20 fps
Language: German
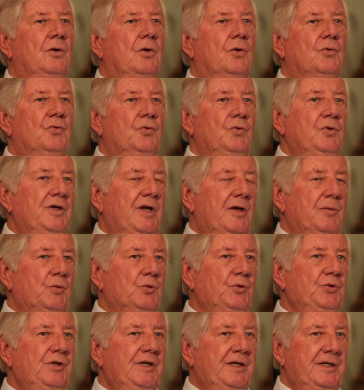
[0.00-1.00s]
Aus irgendeinem
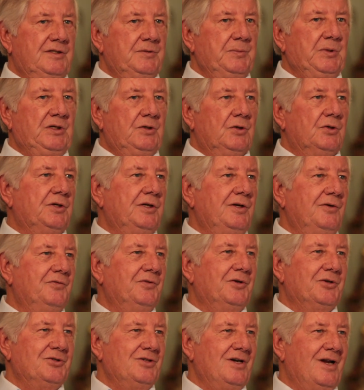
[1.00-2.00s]
Grunde hat es mich dorthin
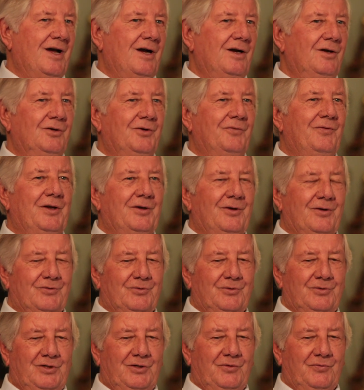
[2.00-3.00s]
verschlagen. Da waren also
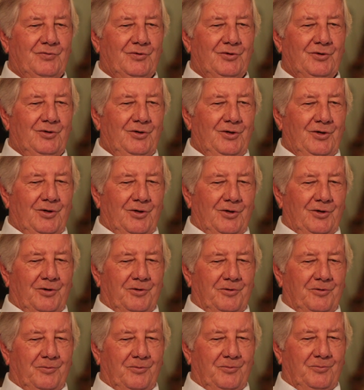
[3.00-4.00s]
tiefere
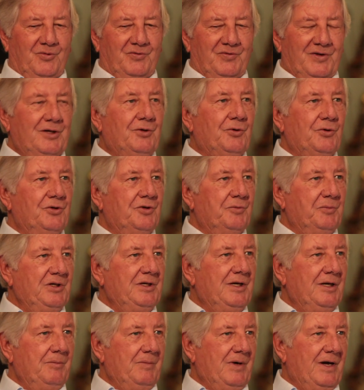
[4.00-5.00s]
äh, Beweggründe mit
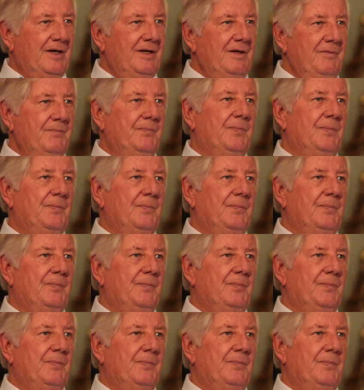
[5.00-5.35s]
dabei.